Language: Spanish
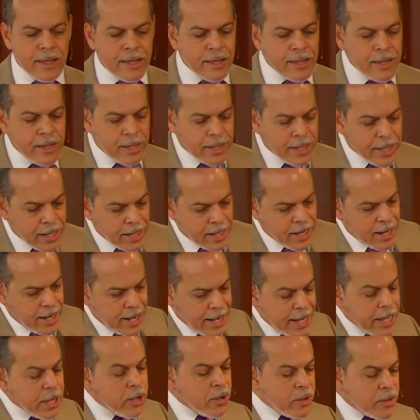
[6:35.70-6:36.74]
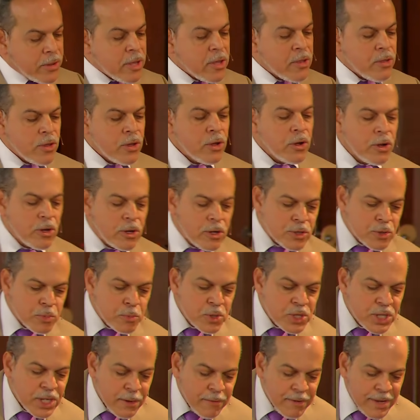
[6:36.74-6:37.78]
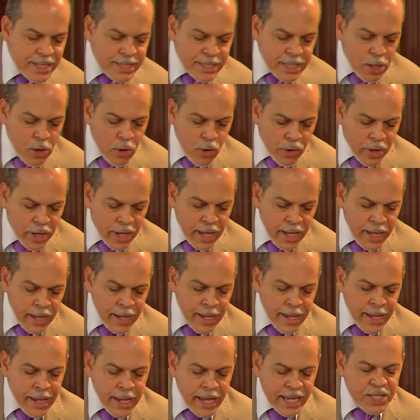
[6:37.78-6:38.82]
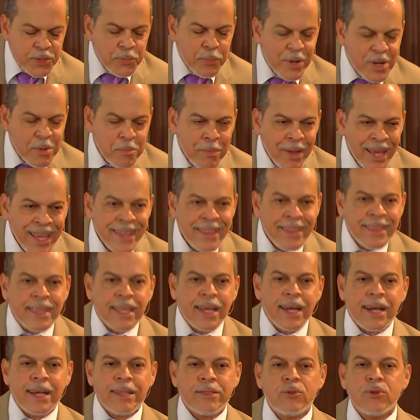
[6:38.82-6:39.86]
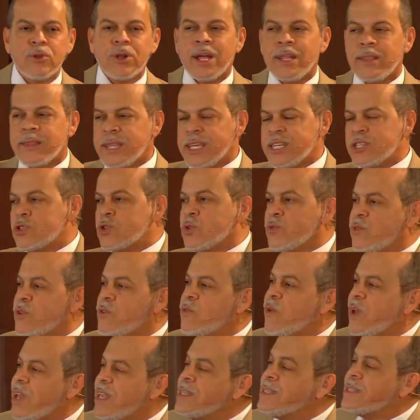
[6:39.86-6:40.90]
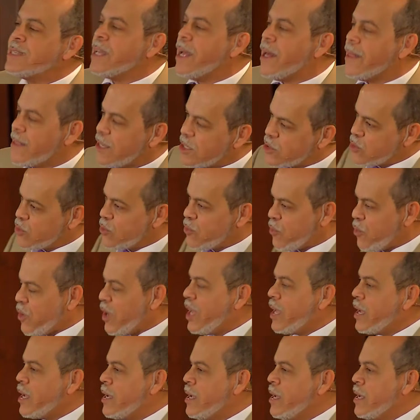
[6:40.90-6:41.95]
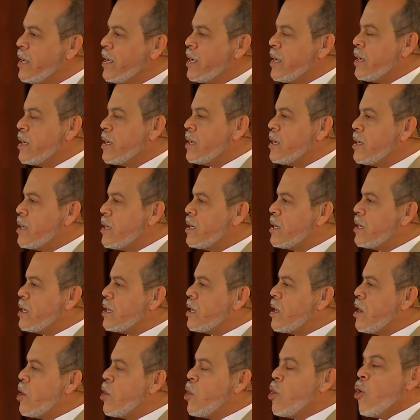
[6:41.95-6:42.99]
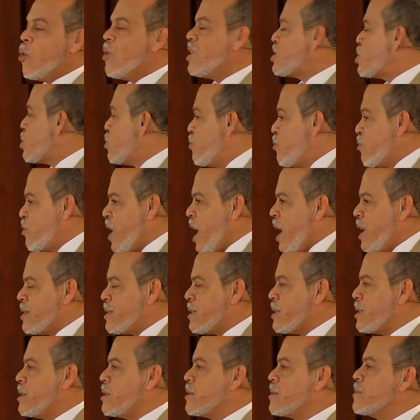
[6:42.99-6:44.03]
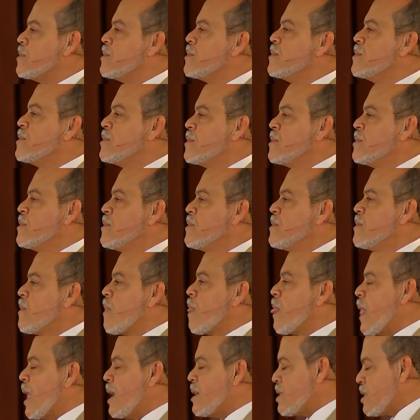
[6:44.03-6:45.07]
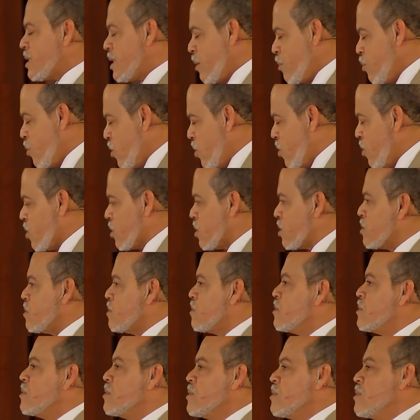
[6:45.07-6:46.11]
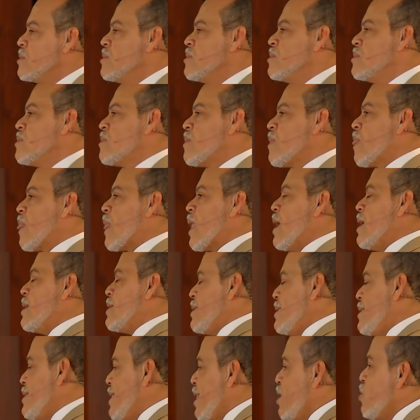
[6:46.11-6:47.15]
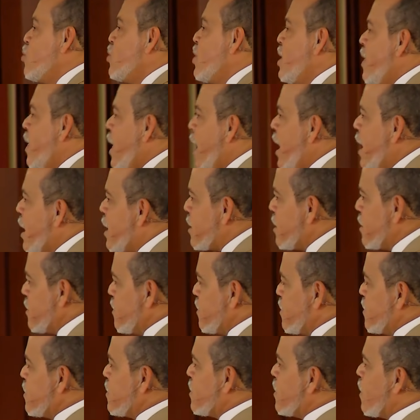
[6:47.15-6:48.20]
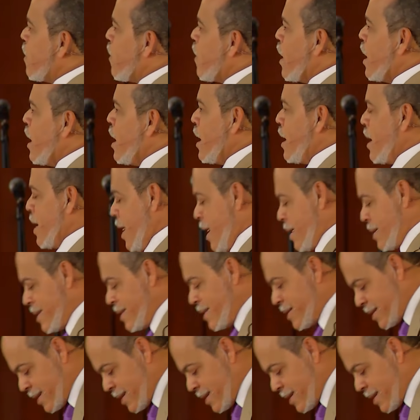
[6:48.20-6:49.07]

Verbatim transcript: de, e, el Hijo de Dios, muchas veces lo que experimenta durante su vivencia de su fe no es confianza, es temor, es inseguridad, es